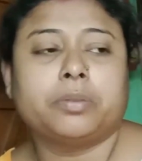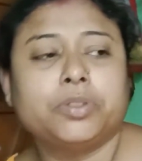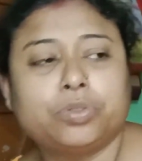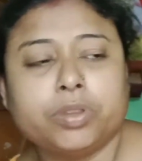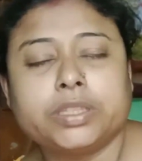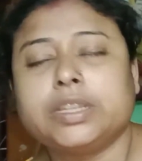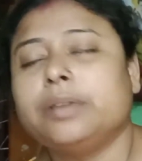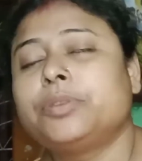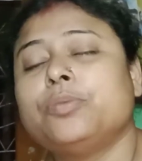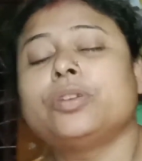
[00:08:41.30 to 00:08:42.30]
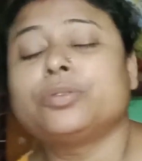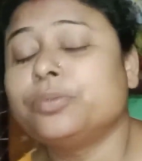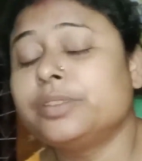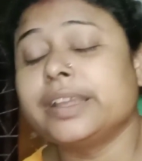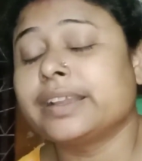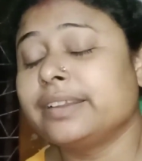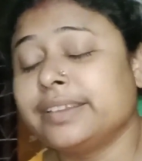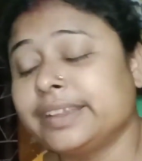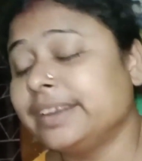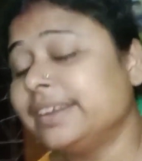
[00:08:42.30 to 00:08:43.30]
আমি শুয়েছিলাম কীভাবে তোমার দেখলাম
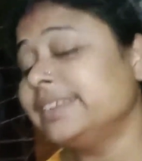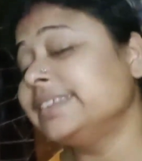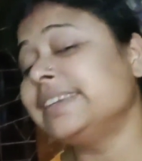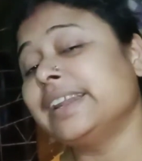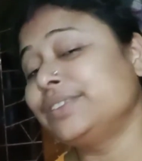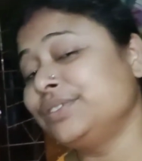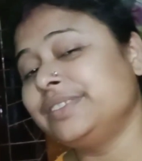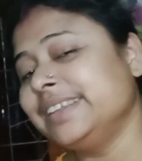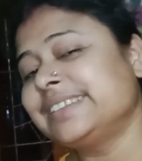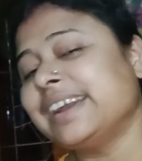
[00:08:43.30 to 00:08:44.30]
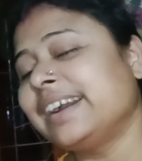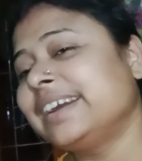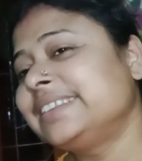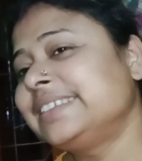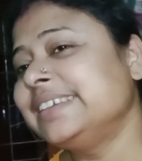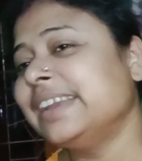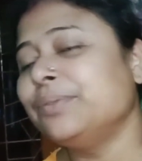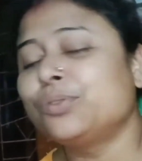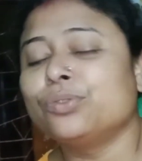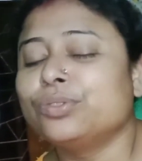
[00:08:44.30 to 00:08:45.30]
দেখলাম না যে চেনাচুর দিয়ে চা খাচ্ছি
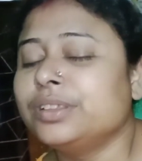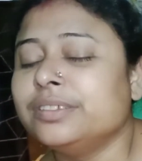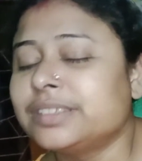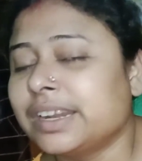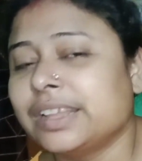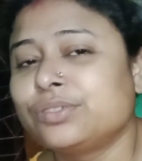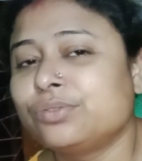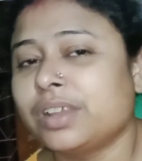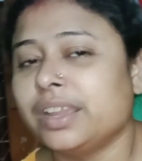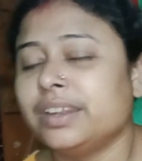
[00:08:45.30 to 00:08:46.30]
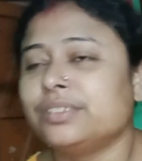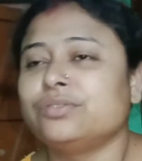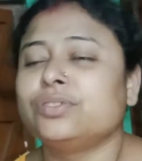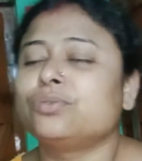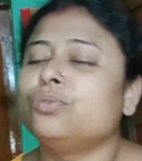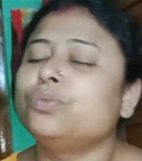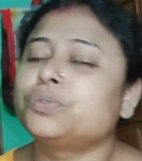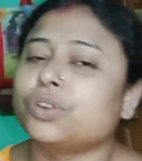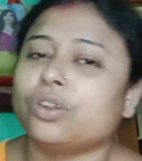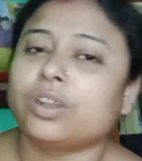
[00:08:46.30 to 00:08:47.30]
আমি কোনোদিনই চেনাচুর খাই না দিদি খুব
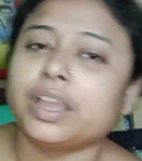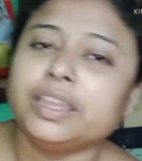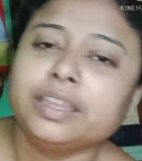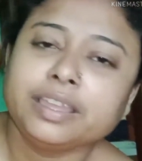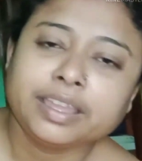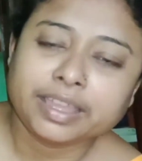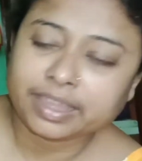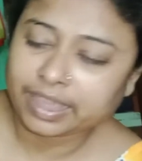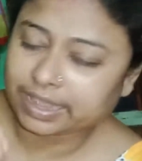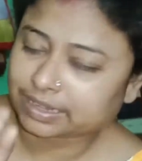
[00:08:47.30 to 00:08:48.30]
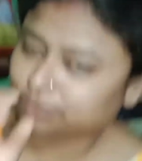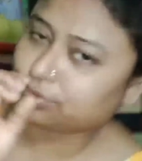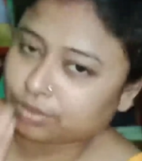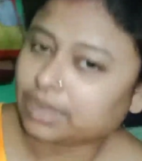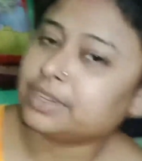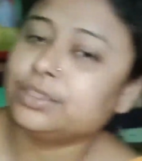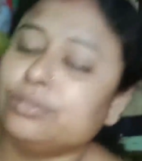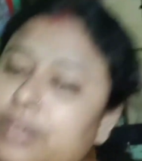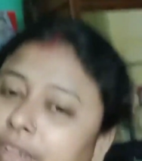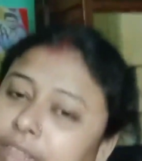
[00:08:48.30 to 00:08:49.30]
শখ হয় এখন তো কাঠে
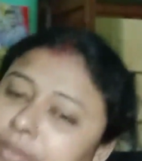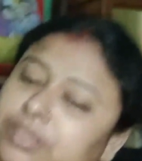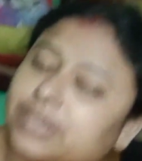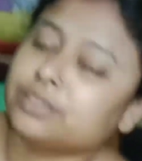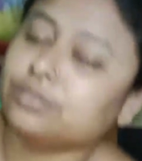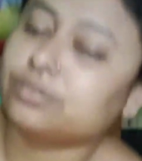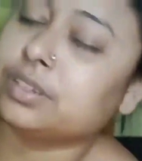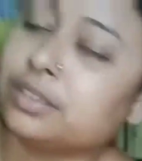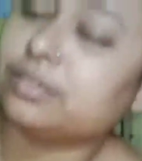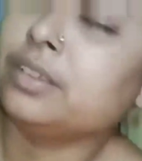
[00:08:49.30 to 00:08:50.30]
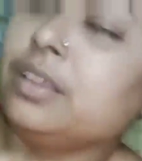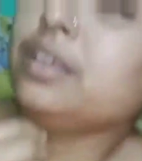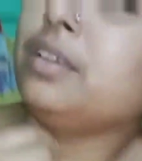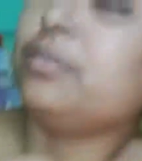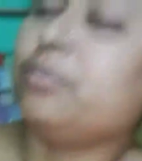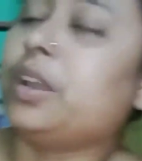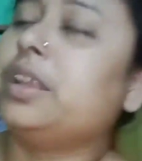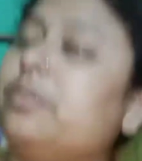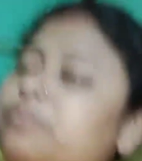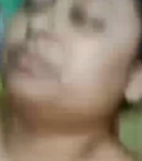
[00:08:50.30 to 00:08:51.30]
তুলে নিই চেনাচুরটা মানে